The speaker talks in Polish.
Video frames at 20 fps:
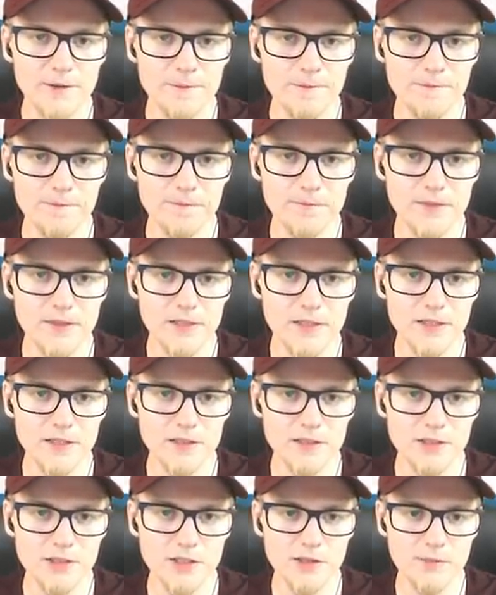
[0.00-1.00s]

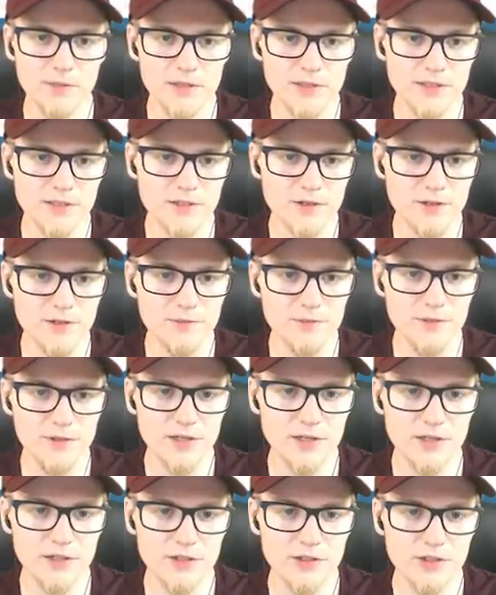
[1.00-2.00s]
mm, trzeba
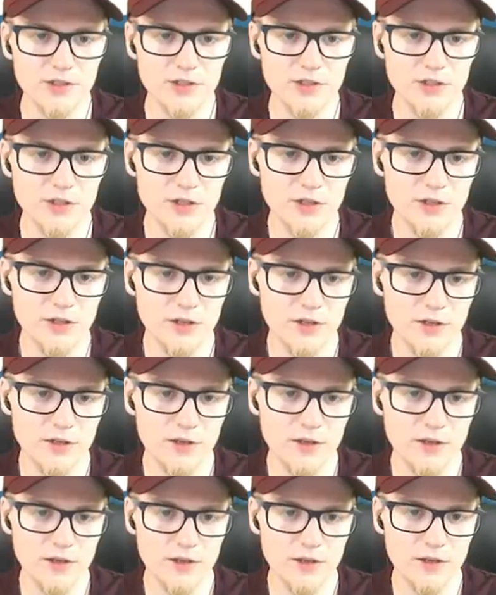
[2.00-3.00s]
zrobić
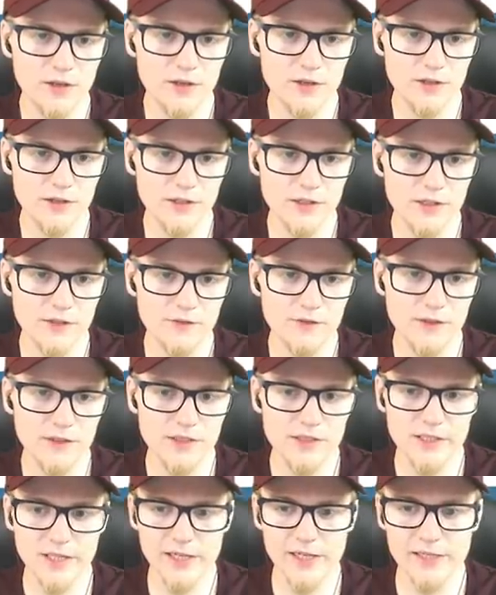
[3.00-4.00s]
i w
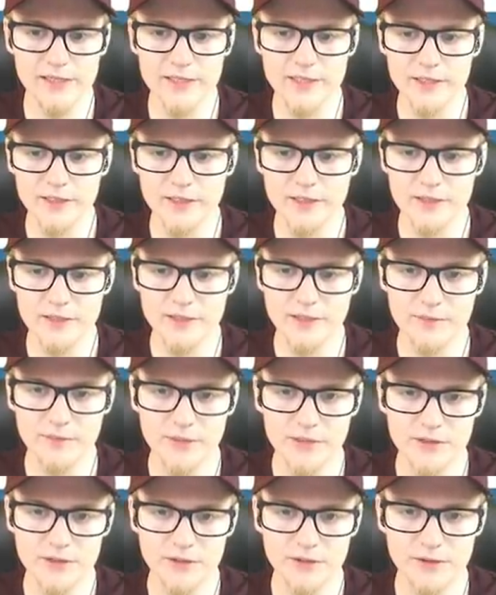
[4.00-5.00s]
instalacjach jest
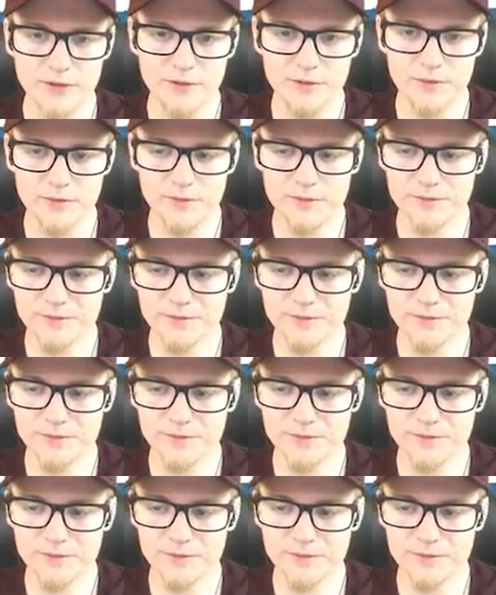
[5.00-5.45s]
chyba to.